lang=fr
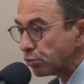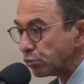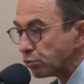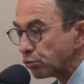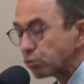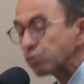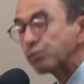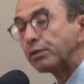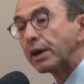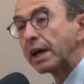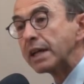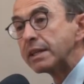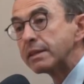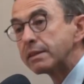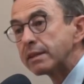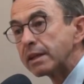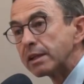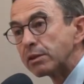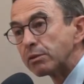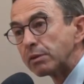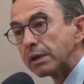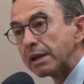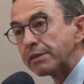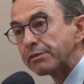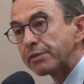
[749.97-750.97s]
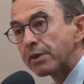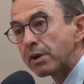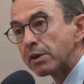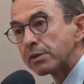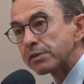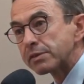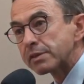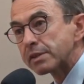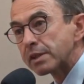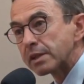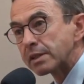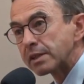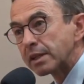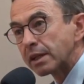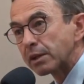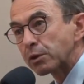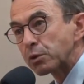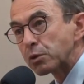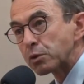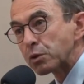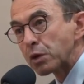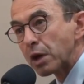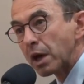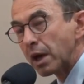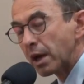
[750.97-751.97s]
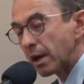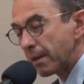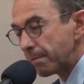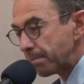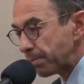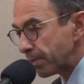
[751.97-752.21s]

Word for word: de souveraineté de la France, c'est-à-dire que